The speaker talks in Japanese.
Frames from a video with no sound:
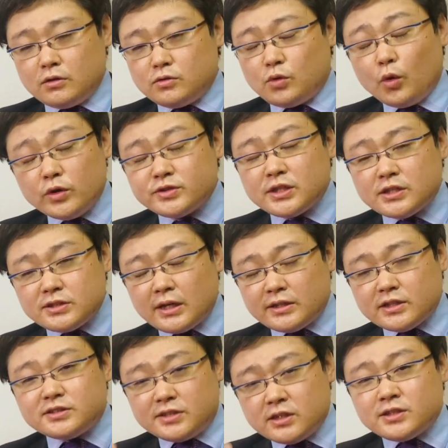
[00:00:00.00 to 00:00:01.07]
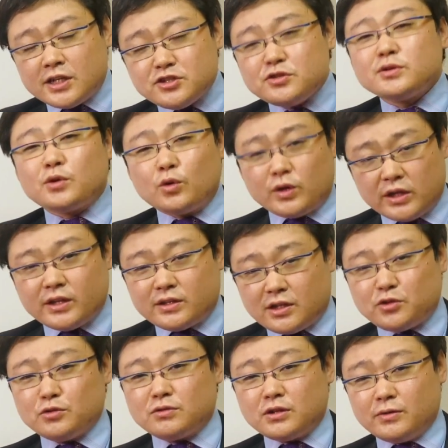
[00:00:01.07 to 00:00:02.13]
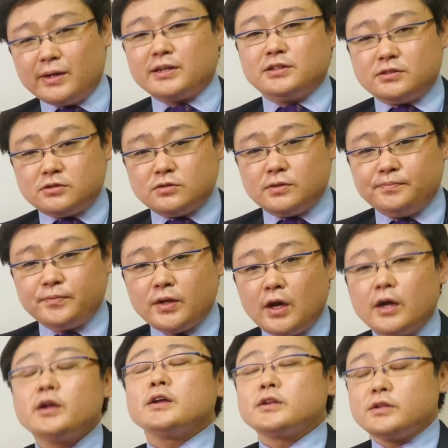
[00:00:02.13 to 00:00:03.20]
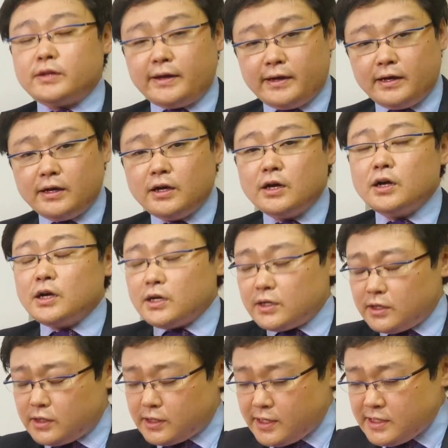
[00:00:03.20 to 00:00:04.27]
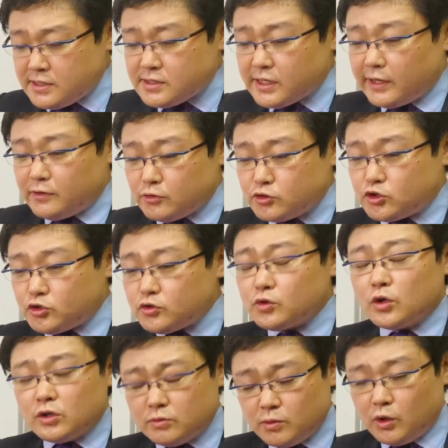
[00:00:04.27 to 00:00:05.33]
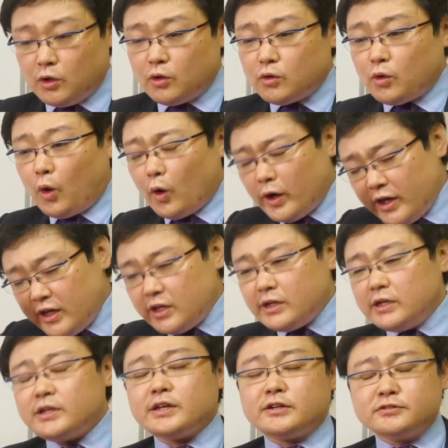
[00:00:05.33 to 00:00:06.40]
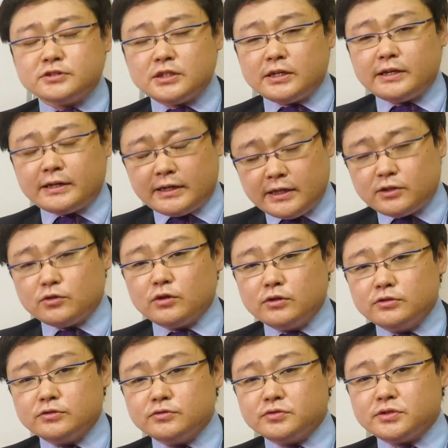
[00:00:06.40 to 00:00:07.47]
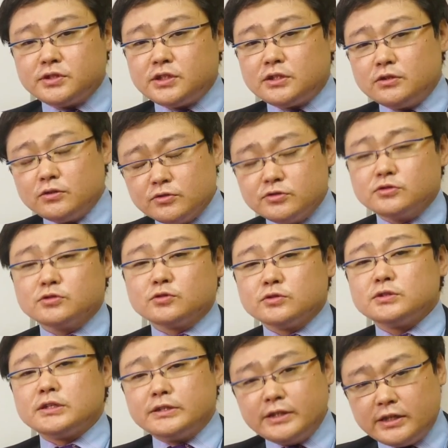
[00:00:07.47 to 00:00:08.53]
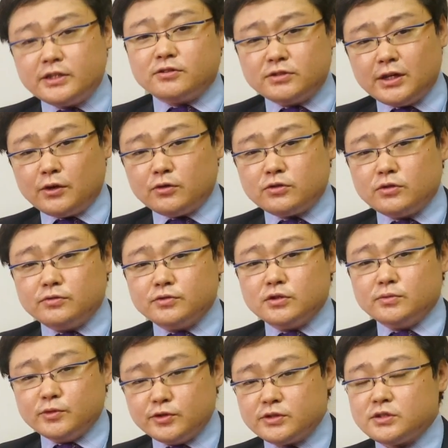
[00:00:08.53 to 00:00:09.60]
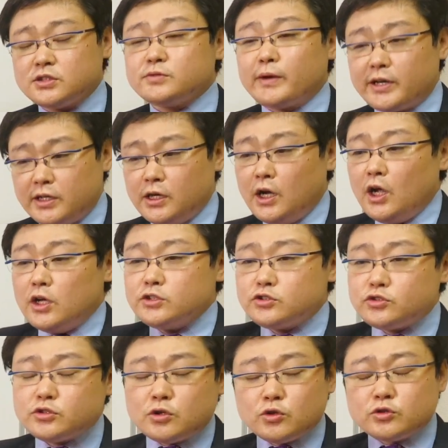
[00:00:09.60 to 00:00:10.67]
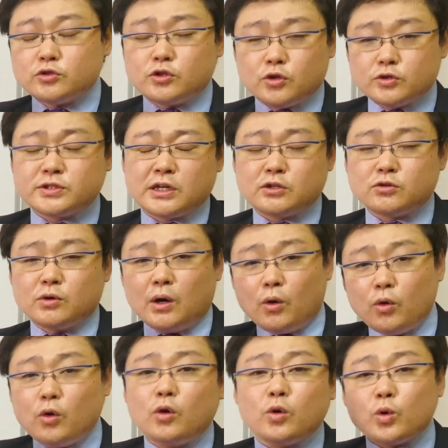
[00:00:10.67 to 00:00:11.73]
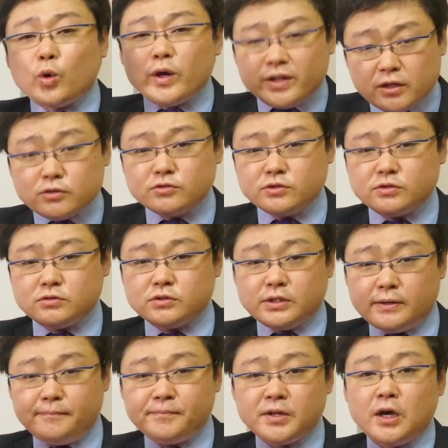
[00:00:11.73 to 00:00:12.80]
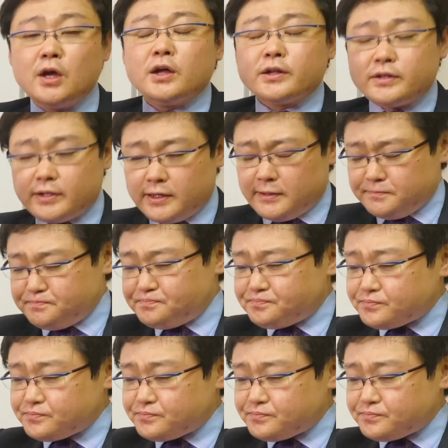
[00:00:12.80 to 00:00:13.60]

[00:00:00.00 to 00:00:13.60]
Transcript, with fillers: 統制された全体主義国家だったと言ってるわけですよ。で現在の中国もこれに似てるんじゃないかなというふうに論ずることができるだろうというふうに思うんですつまり中国共産党は法を超えてるんですよね。で